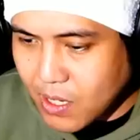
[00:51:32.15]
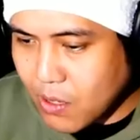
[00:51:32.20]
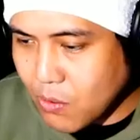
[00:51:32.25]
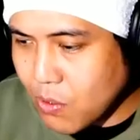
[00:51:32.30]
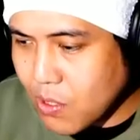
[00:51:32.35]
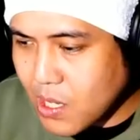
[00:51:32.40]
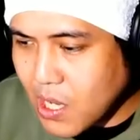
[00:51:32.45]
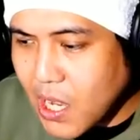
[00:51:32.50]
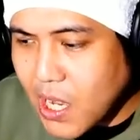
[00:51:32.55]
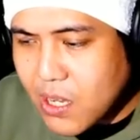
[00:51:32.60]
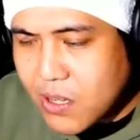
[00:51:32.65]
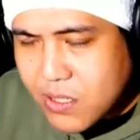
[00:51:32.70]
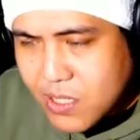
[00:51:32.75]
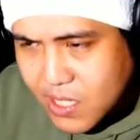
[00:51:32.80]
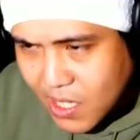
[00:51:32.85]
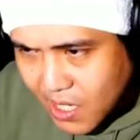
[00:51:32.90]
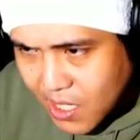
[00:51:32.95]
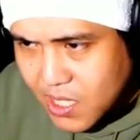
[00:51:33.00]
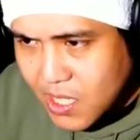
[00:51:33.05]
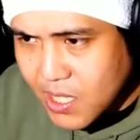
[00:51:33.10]
これ隠さ
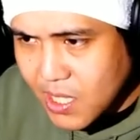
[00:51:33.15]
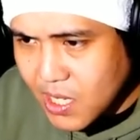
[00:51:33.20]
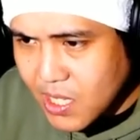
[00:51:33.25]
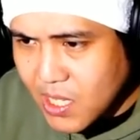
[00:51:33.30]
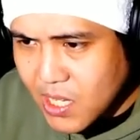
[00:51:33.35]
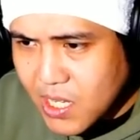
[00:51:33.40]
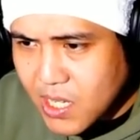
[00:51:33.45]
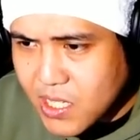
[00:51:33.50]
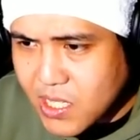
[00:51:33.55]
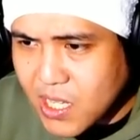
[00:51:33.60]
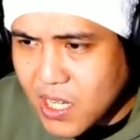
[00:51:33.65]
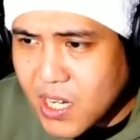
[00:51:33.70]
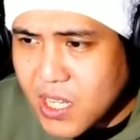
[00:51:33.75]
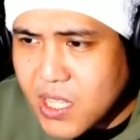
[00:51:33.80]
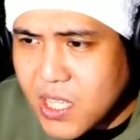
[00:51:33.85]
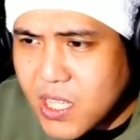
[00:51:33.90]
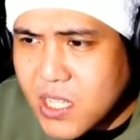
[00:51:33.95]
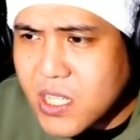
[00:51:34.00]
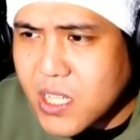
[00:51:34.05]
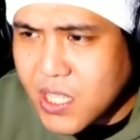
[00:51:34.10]
れてたり何かされ
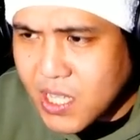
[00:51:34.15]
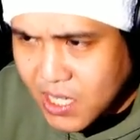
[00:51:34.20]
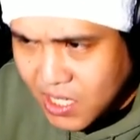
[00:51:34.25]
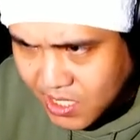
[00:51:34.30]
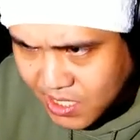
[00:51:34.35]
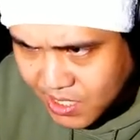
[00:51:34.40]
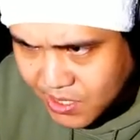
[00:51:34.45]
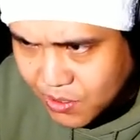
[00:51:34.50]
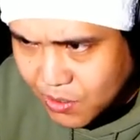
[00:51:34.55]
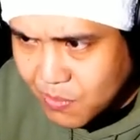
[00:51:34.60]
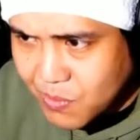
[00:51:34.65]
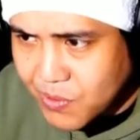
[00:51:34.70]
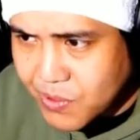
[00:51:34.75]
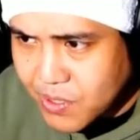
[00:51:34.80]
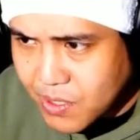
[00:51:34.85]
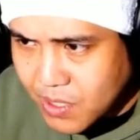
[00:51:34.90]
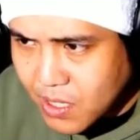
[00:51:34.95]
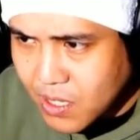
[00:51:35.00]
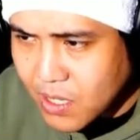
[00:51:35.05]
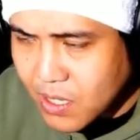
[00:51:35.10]
てんじゃないかなと思っ
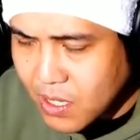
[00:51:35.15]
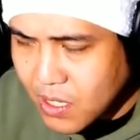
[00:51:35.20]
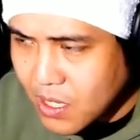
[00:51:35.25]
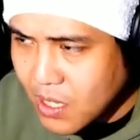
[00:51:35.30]
て、